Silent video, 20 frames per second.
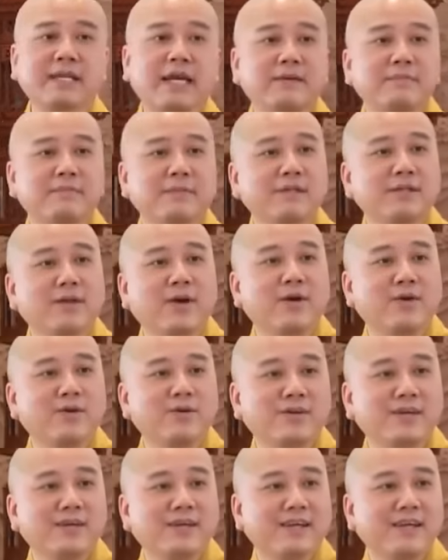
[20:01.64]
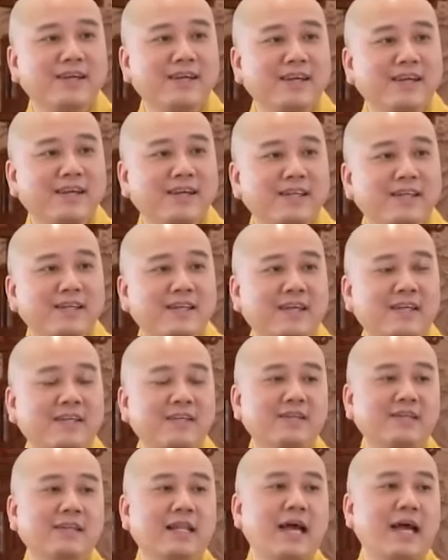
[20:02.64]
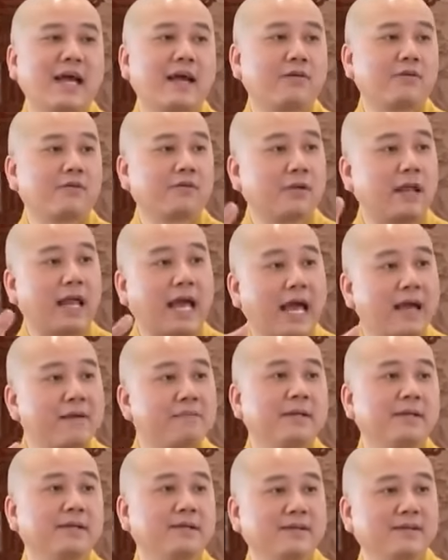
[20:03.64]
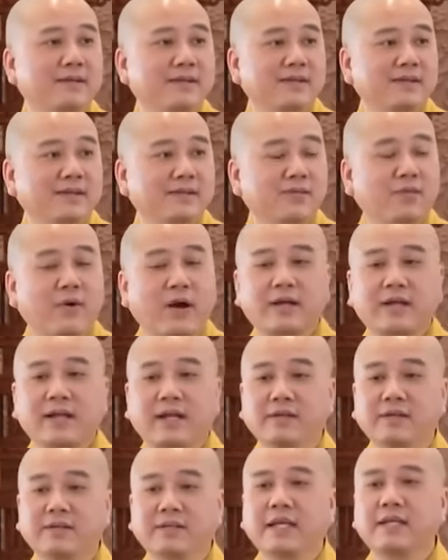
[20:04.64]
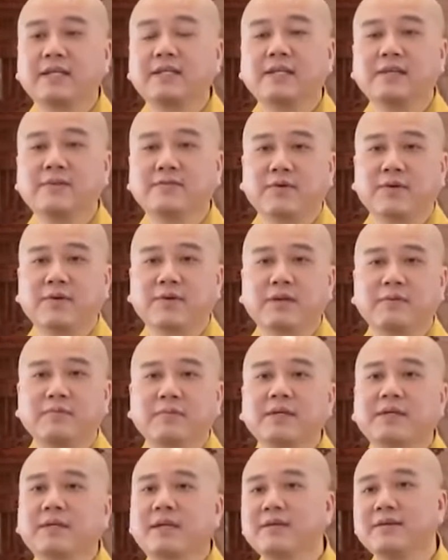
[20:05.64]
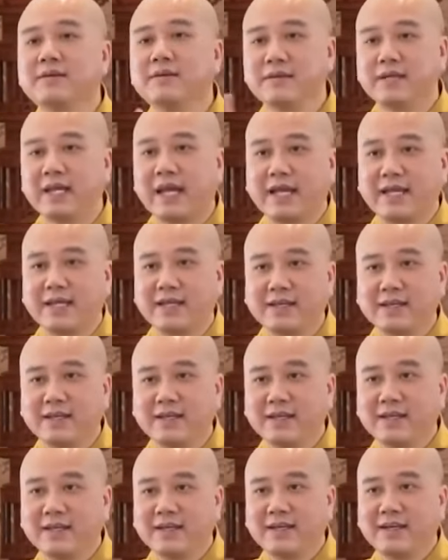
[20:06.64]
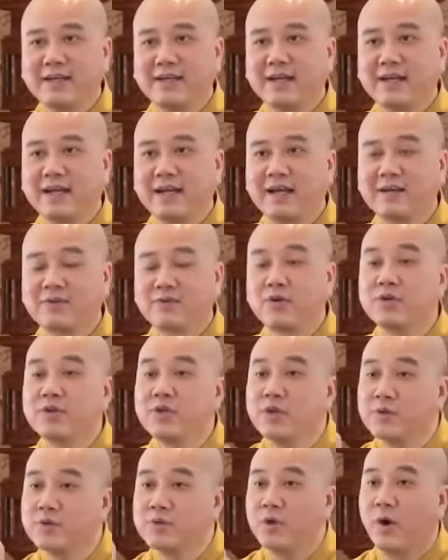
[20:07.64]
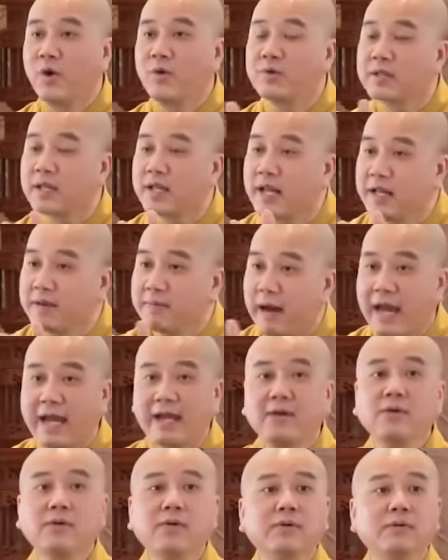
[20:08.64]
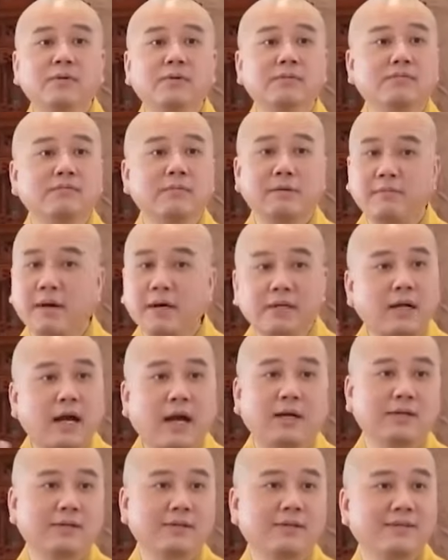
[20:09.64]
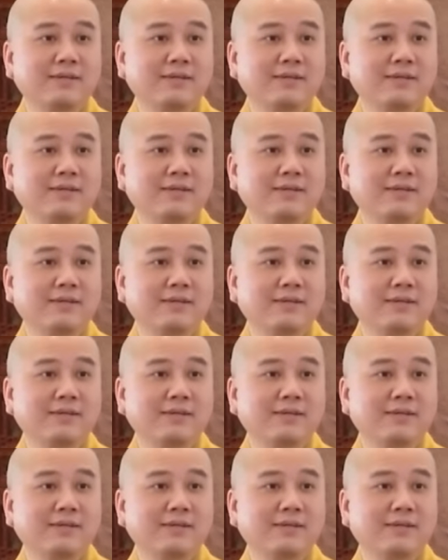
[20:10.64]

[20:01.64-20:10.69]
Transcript: sang mình vô thì người ta la mình hoặc là người ta nhìn vô ta biết cái người này có nhiều chỗ người ta để bảng luôn mà bất cần